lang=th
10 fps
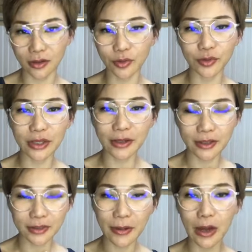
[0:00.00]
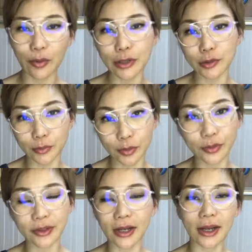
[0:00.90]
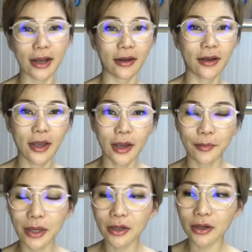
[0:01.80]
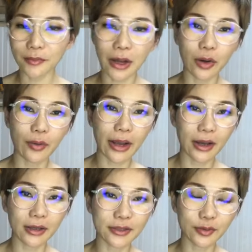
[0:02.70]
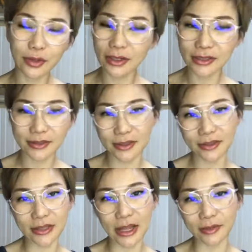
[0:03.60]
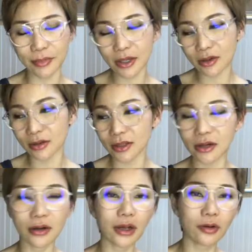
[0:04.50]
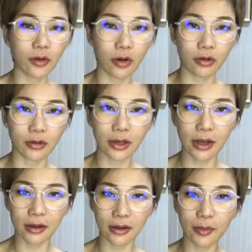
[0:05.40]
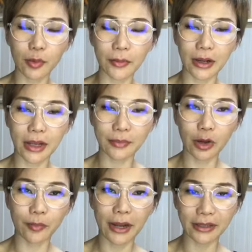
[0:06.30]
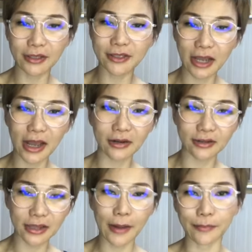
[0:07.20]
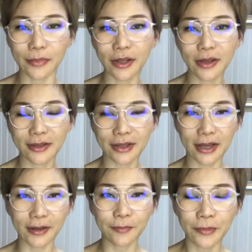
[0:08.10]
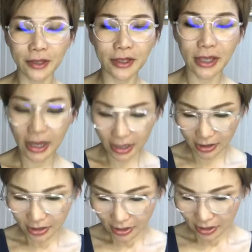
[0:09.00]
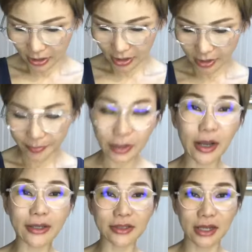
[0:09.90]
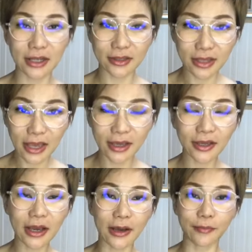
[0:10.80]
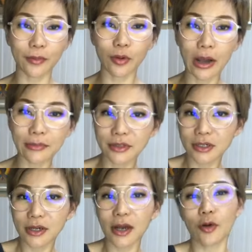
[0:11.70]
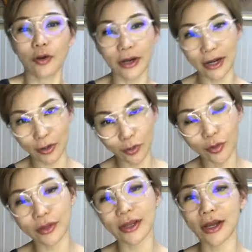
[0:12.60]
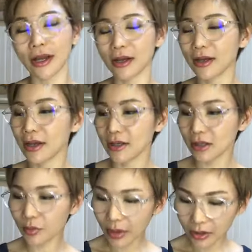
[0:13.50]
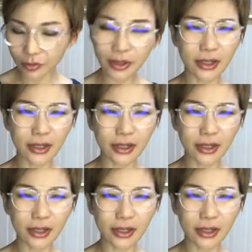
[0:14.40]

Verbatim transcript: อยู่ในสภาวะสมดุลนะคะไม่เกิดภาวะอินซูลินรีสิสแตนซ์ไม่เกิดในเรื่องของระบบการเผาผลาญที่ช้าหรือต่ำนะคะทีเนี้ย มันก็อาจจะขัดแย้งกับความเชื่อของหลายๆคนนะคะที่ว่าอุ๊ย